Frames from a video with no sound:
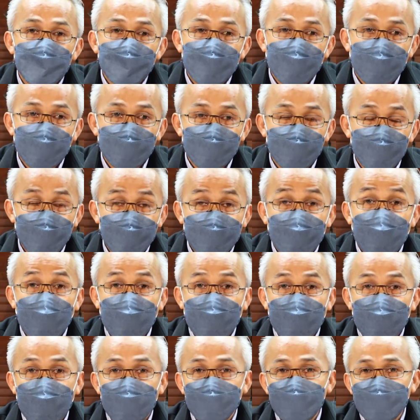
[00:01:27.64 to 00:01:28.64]
นะครับส่วนใหญ่
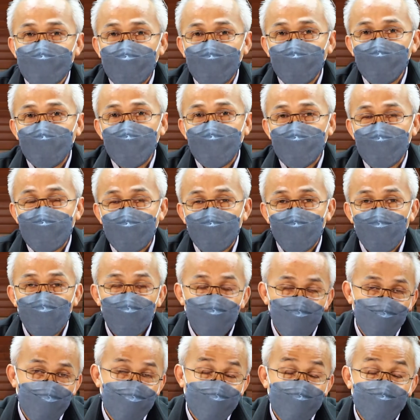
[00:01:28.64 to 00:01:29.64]
นะครับ 3 ปีตามข้อ
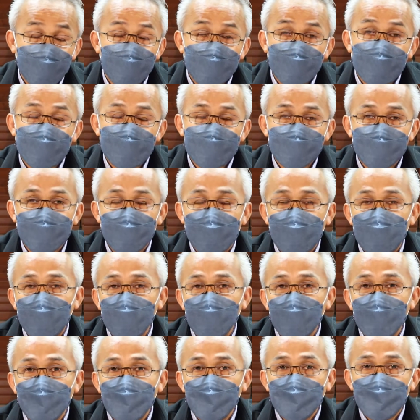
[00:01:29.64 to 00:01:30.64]
กฎหมายตามมาตรา
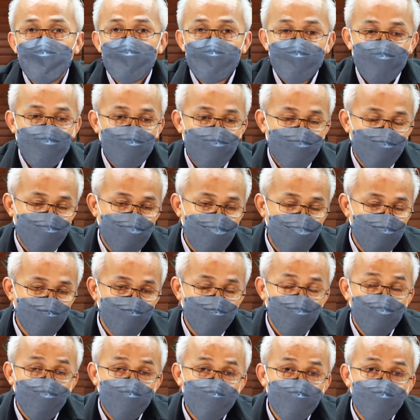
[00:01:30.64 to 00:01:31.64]
19แต่หาก
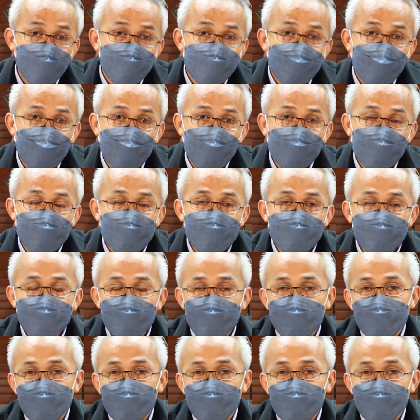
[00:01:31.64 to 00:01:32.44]
มีข้อสงสัยหรือ